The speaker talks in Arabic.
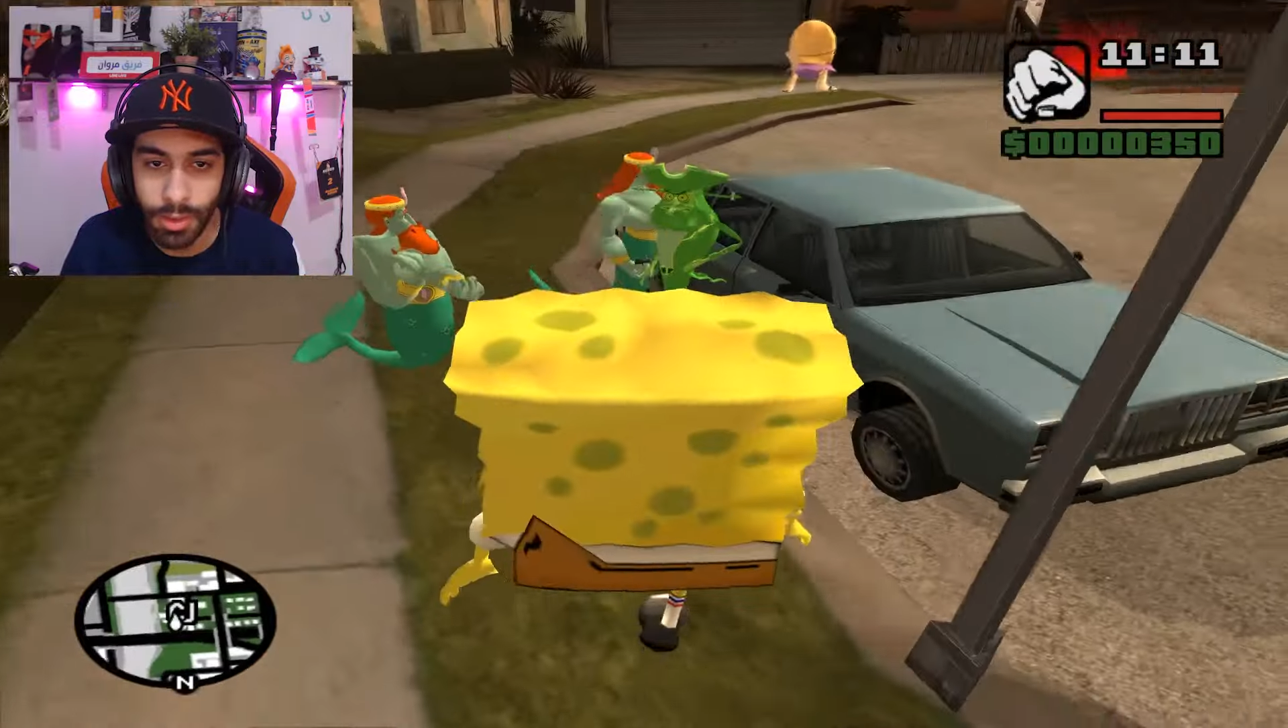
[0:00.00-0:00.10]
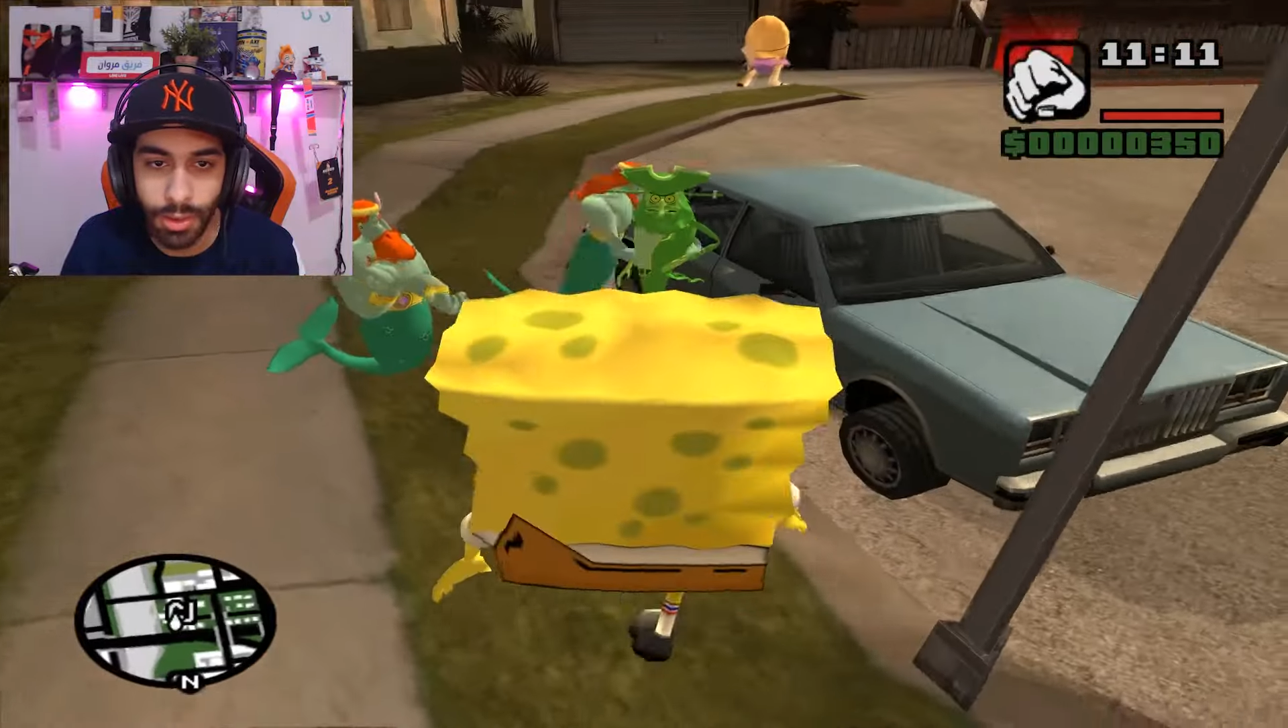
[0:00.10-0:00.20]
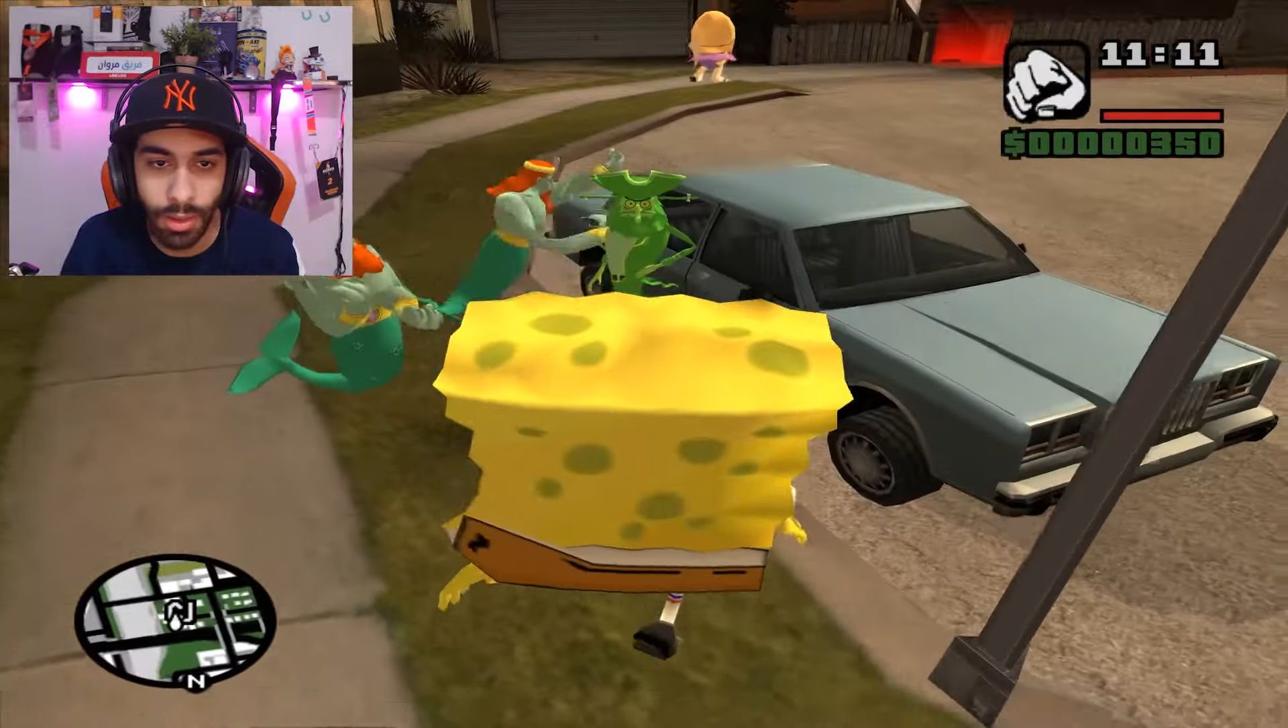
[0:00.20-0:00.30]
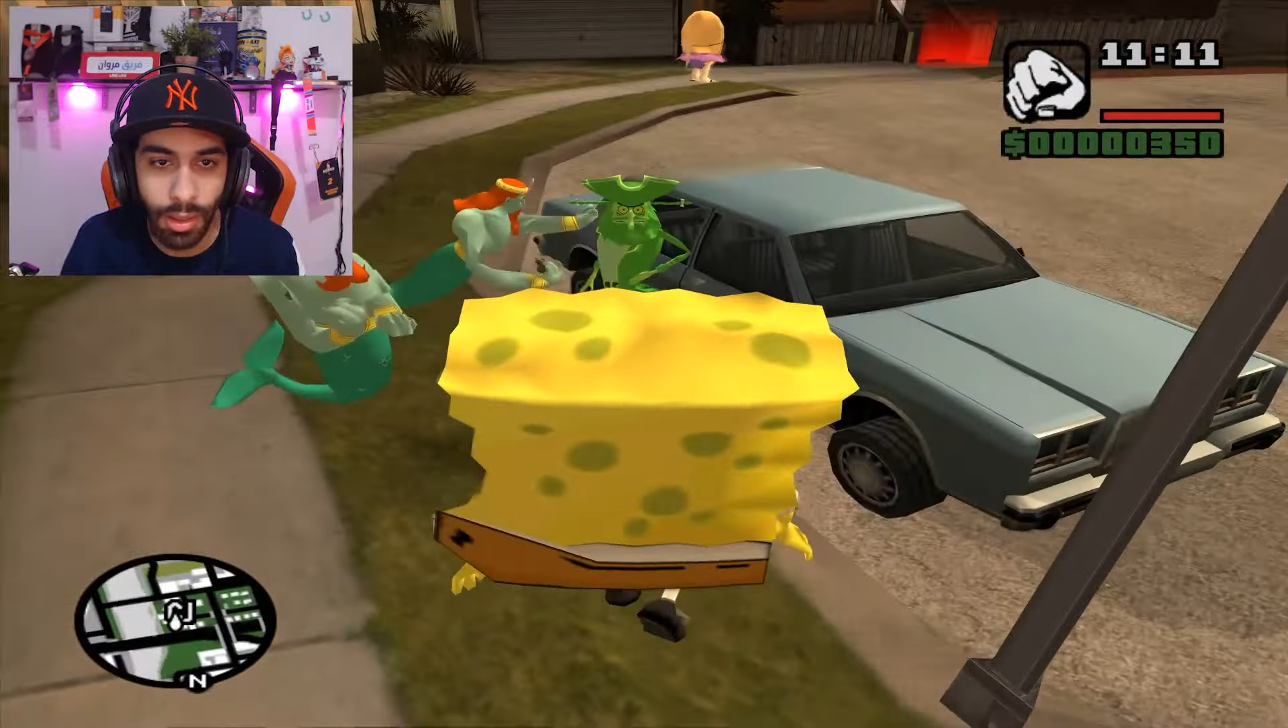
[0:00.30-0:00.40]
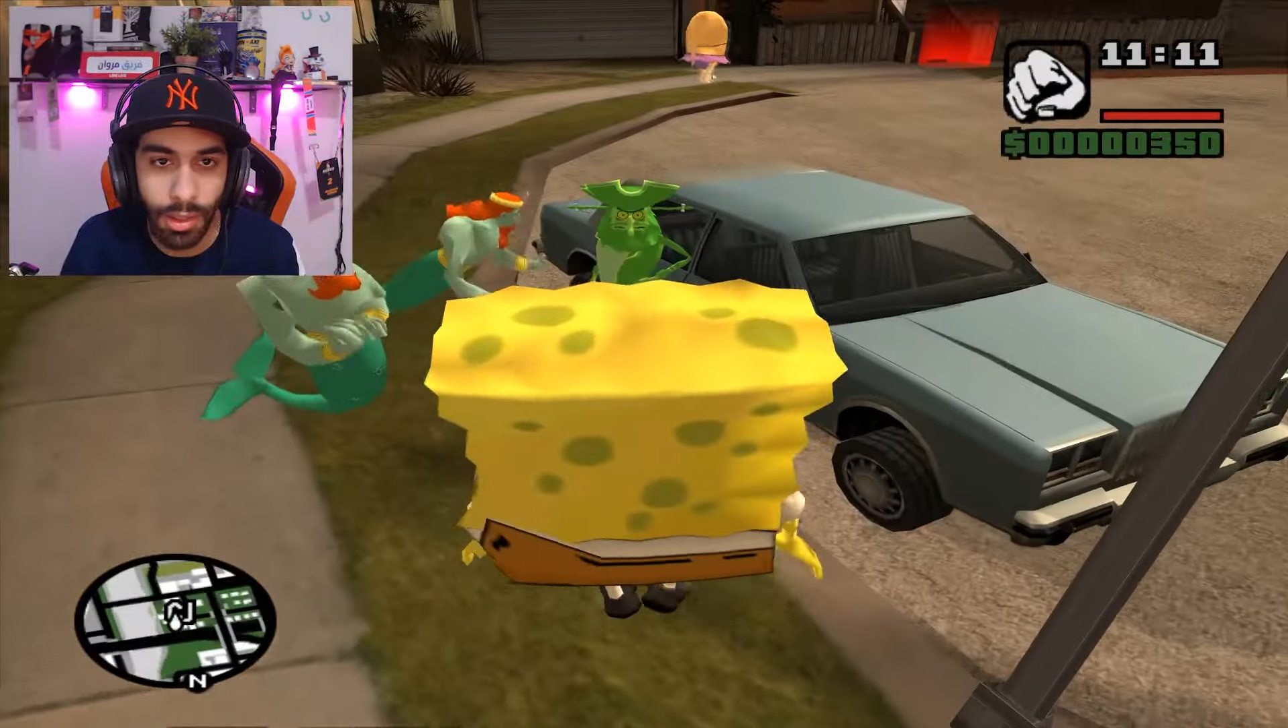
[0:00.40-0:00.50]

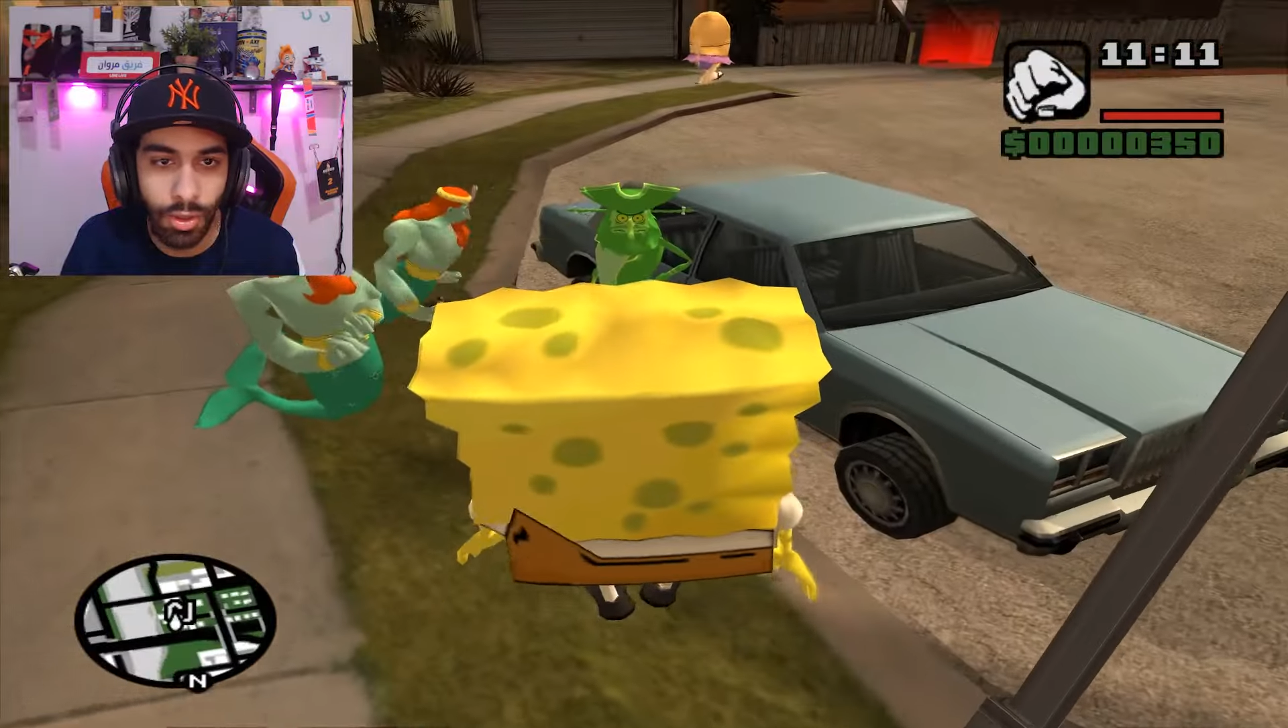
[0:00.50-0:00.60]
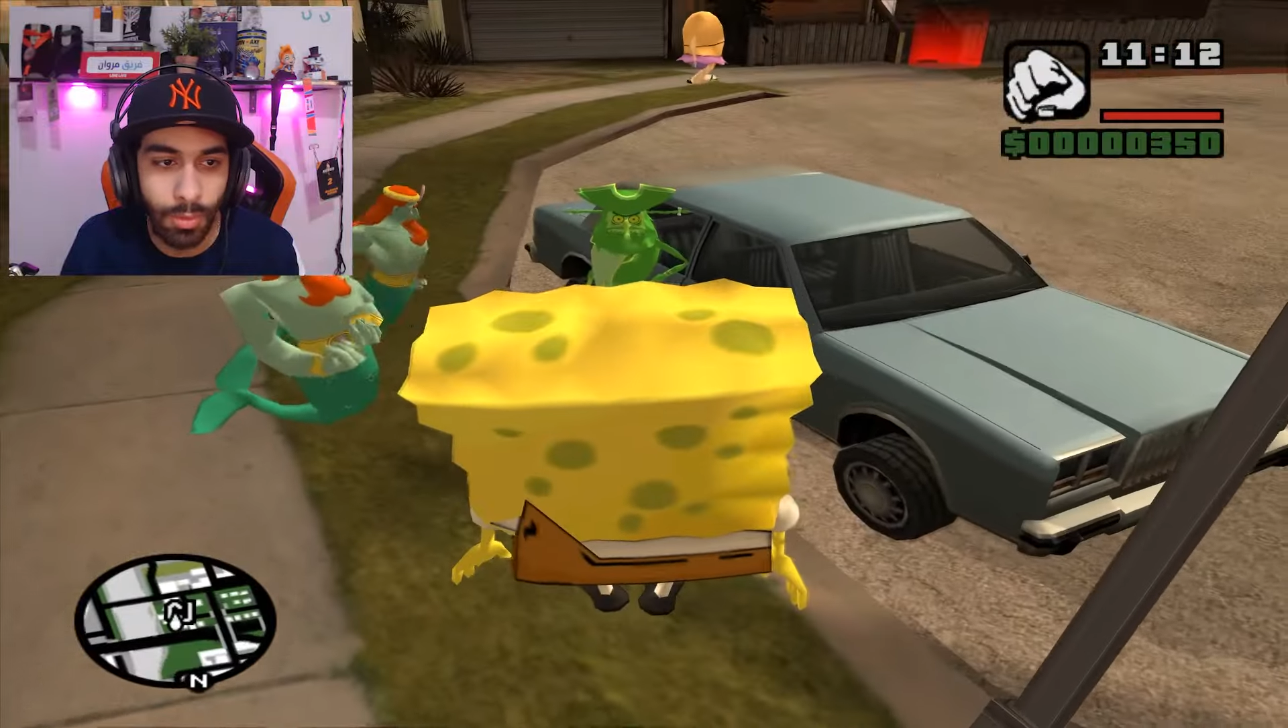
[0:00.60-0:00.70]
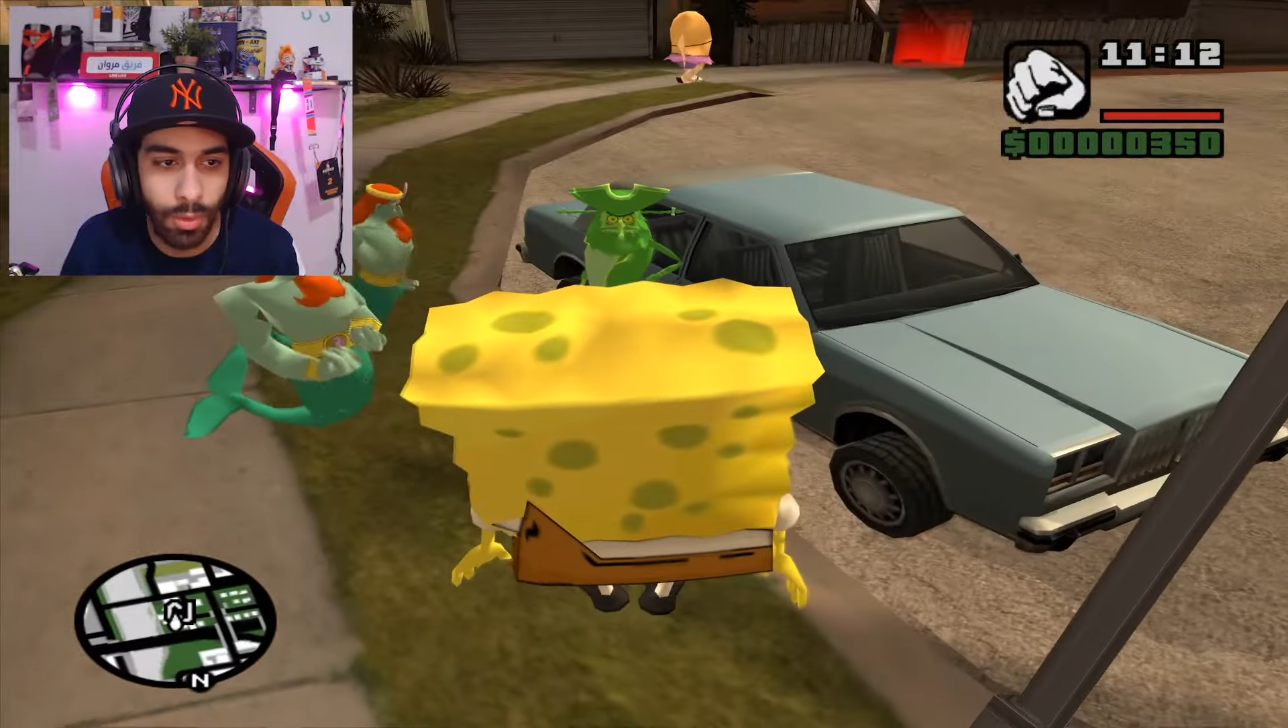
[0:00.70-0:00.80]
شاء الله عليهم